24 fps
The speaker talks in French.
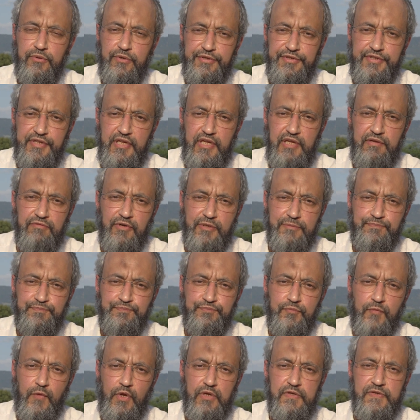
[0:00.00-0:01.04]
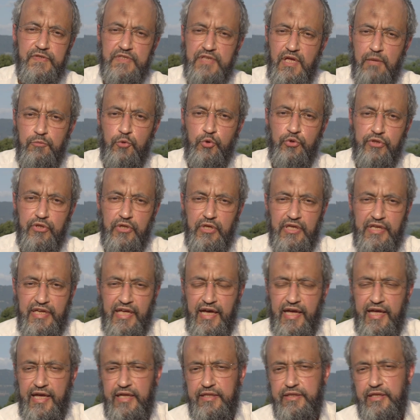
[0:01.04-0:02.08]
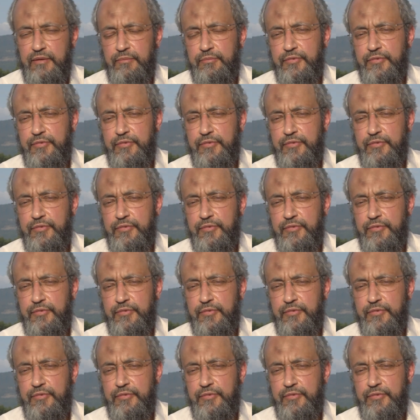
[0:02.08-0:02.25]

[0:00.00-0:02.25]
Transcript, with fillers: cultive, sème une graine,